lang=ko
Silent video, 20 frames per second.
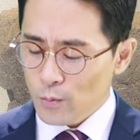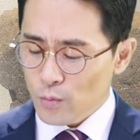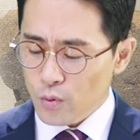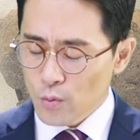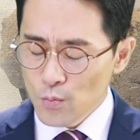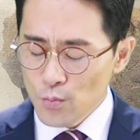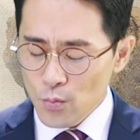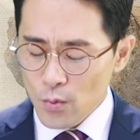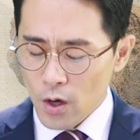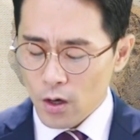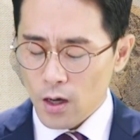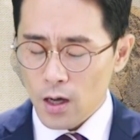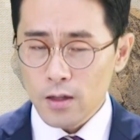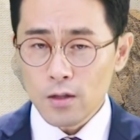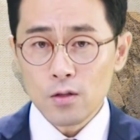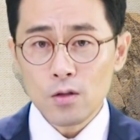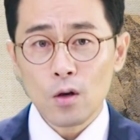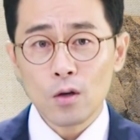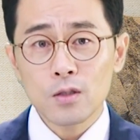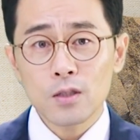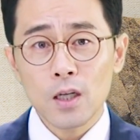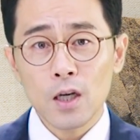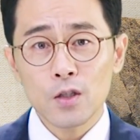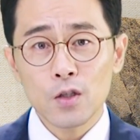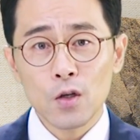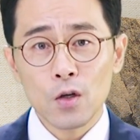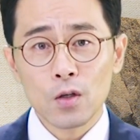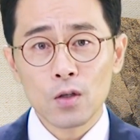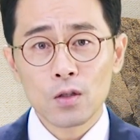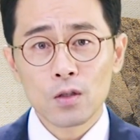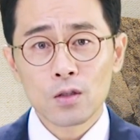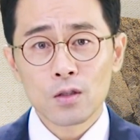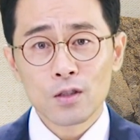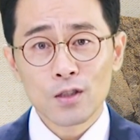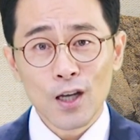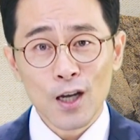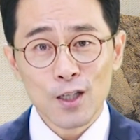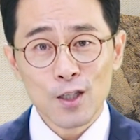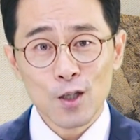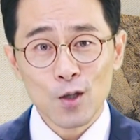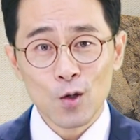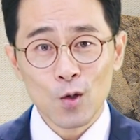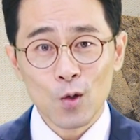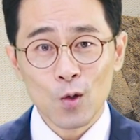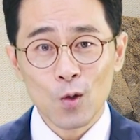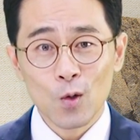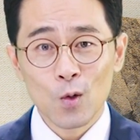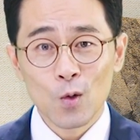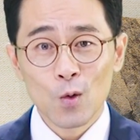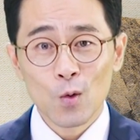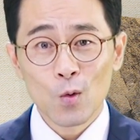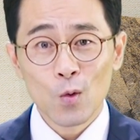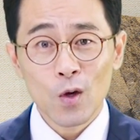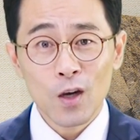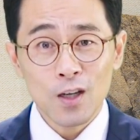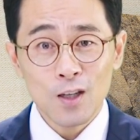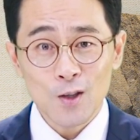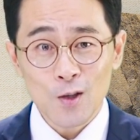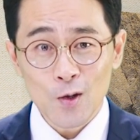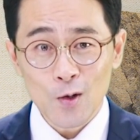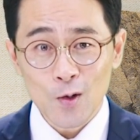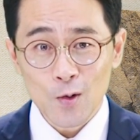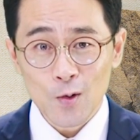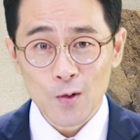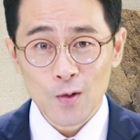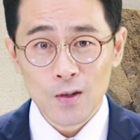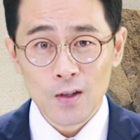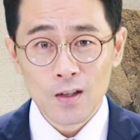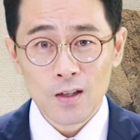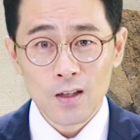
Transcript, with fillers: 분명한 역사적 사실로 확인되었고.